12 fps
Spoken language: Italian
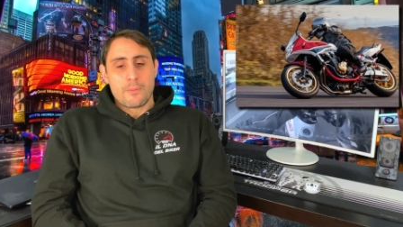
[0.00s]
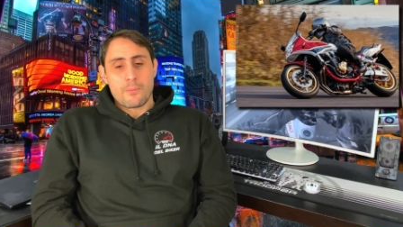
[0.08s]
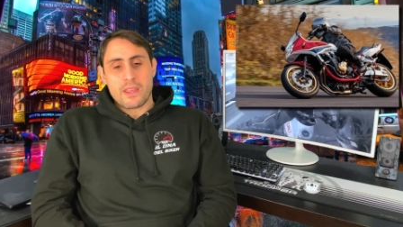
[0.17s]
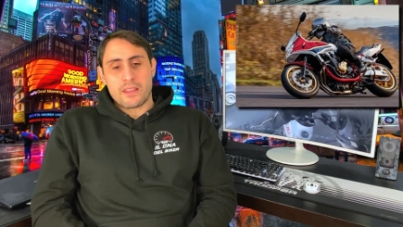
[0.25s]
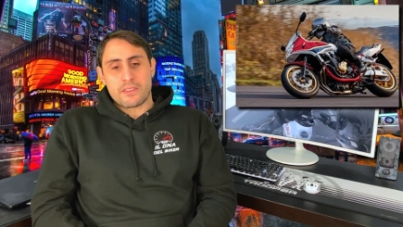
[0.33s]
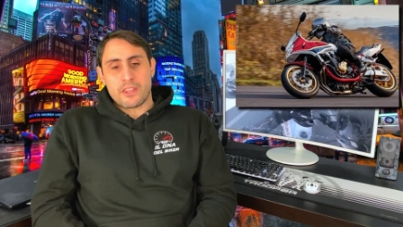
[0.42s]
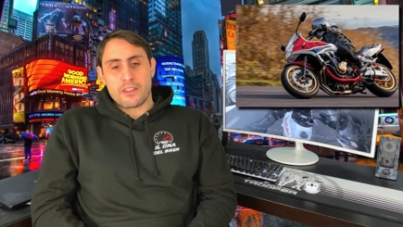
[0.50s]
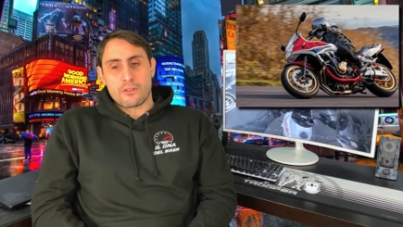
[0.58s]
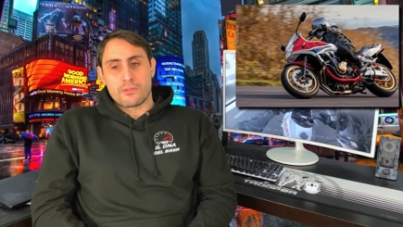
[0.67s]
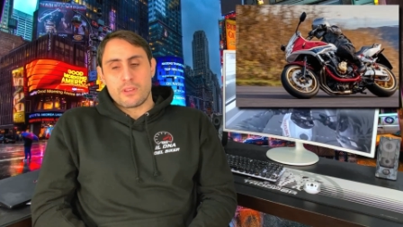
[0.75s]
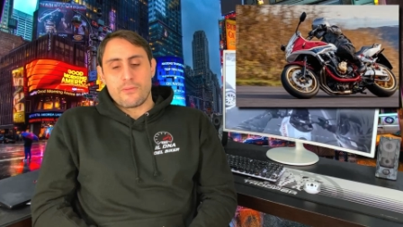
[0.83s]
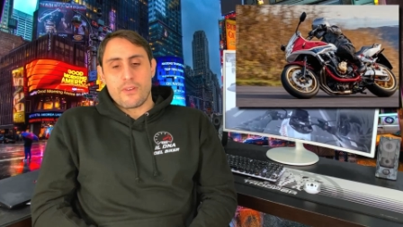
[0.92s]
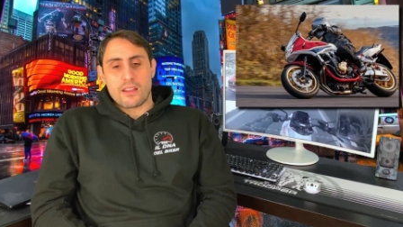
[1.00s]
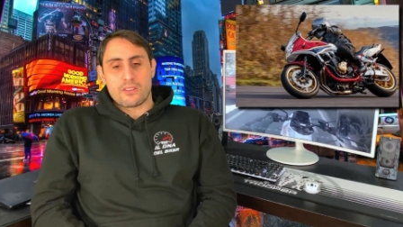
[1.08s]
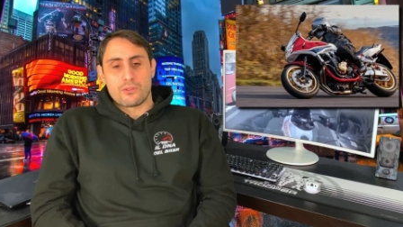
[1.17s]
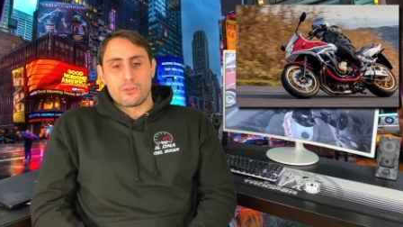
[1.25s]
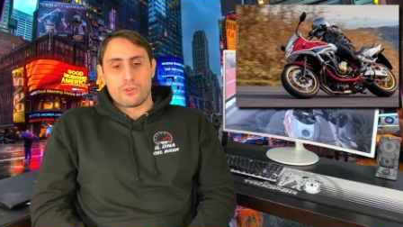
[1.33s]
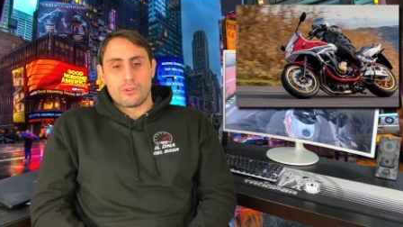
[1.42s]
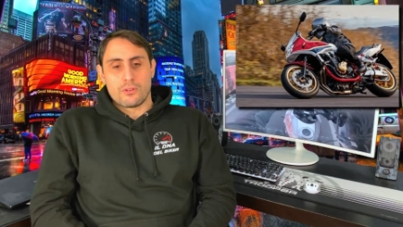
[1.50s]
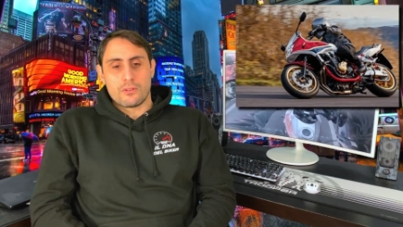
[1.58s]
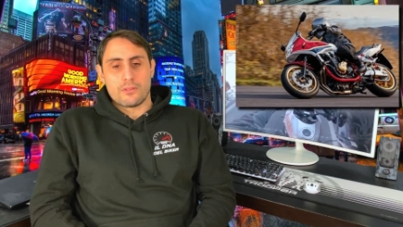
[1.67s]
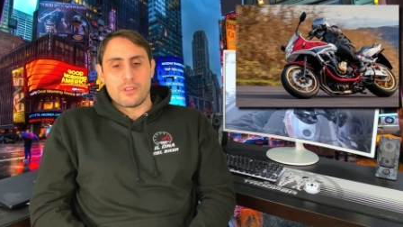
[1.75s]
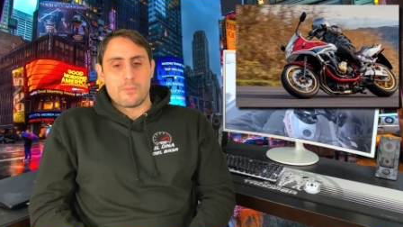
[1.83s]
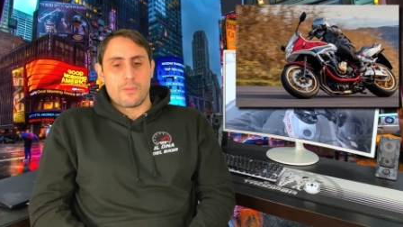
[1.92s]
mentre hanno il difetto
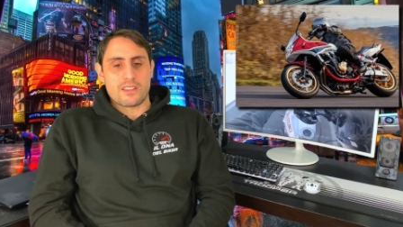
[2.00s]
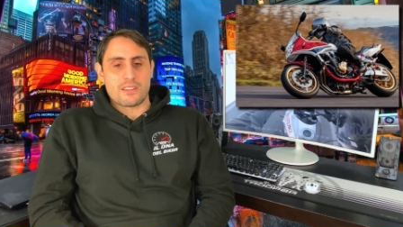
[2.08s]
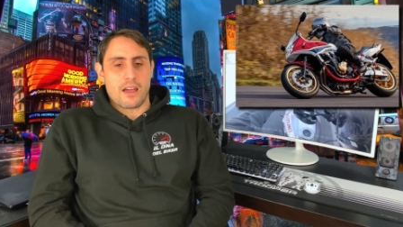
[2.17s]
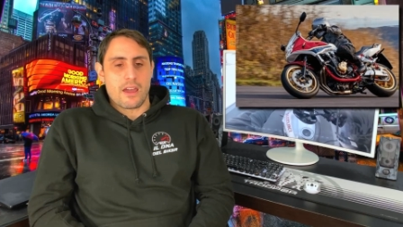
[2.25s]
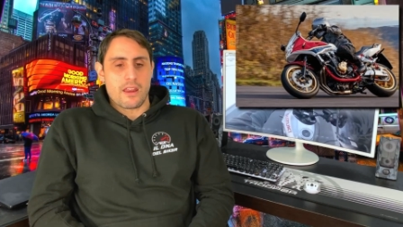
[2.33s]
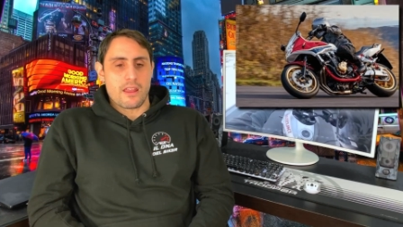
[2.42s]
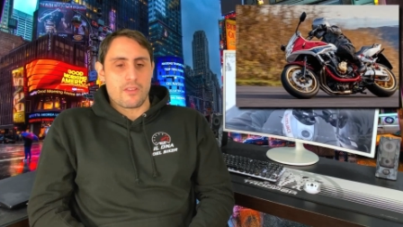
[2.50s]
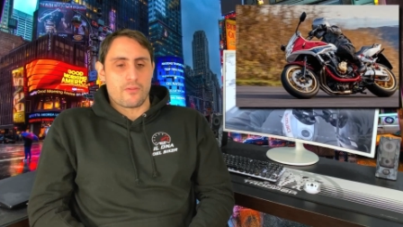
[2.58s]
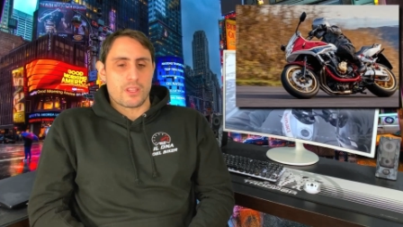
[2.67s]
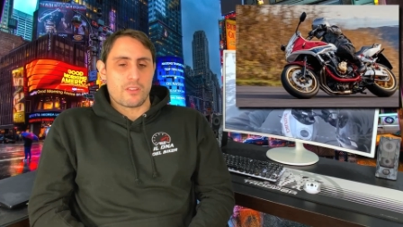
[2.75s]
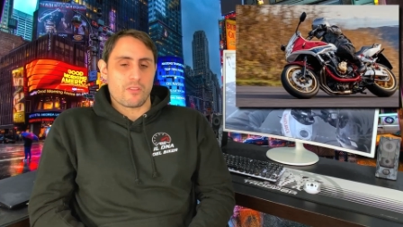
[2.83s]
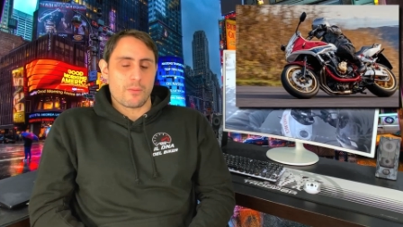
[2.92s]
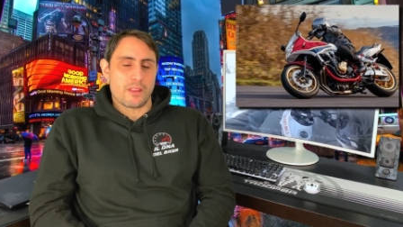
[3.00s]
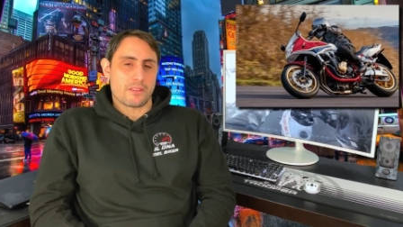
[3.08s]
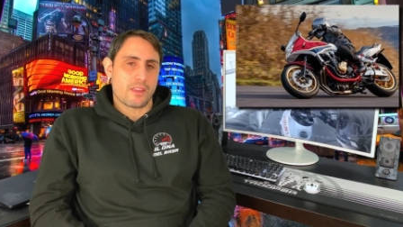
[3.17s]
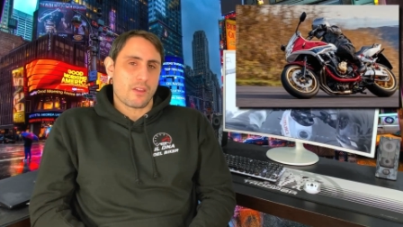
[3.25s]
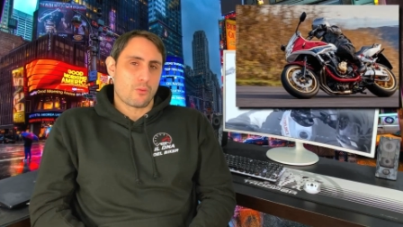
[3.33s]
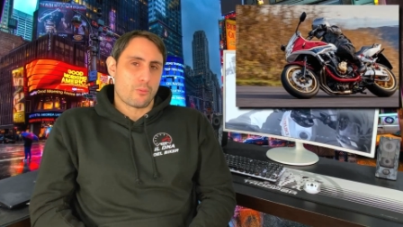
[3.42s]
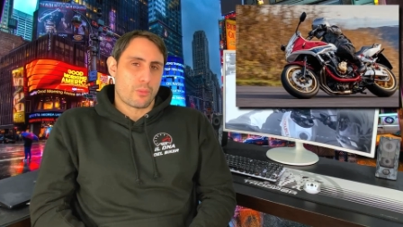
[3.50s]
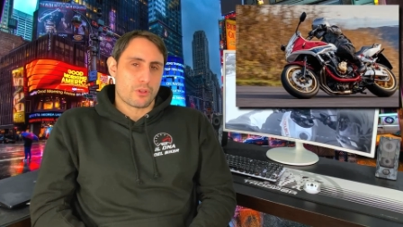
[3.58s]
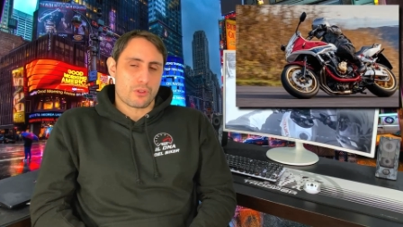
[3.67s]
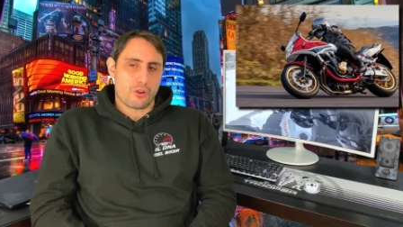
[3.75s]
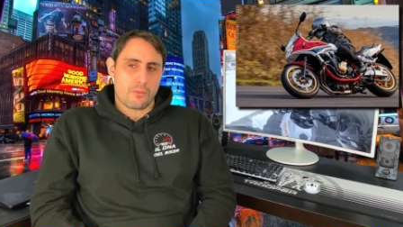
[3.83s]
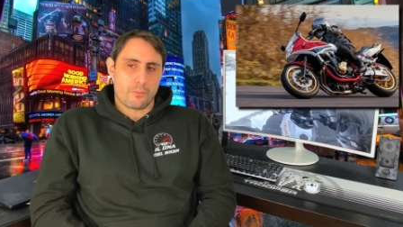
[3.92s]
di pesare effettivamente un po'
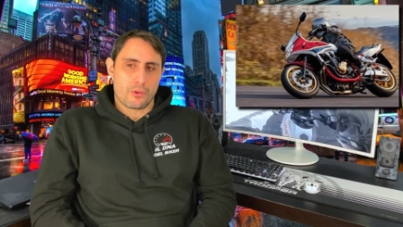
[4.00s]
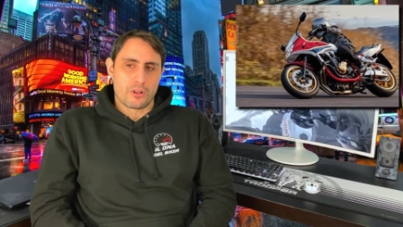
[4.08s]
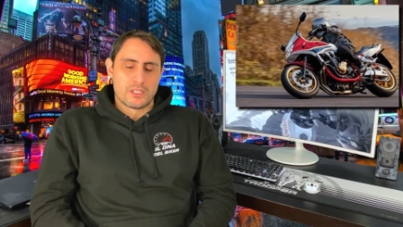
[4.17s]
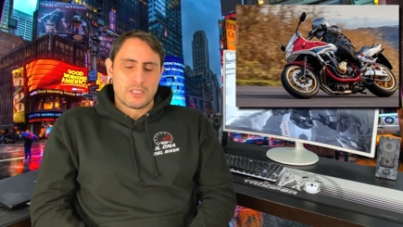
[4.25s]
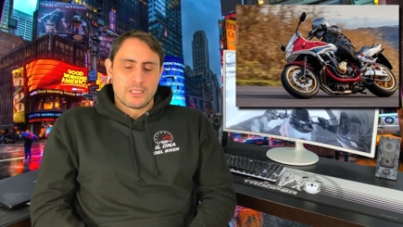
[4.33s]
troppo.